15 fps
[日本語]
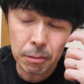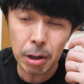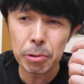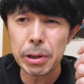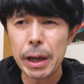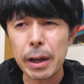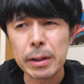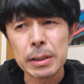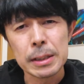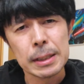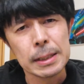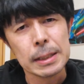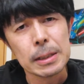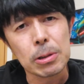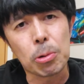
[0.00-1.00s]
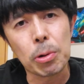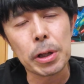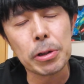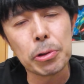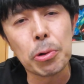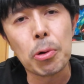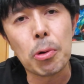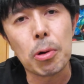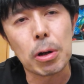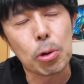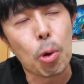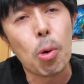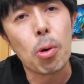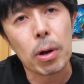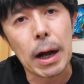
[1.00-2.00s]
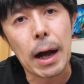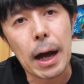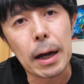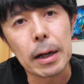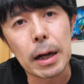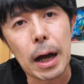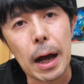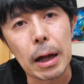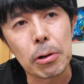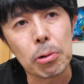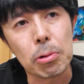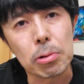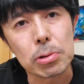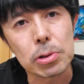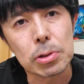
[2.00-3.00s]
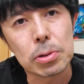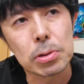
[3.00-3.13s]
なので、この辺の4本、5本か、あの、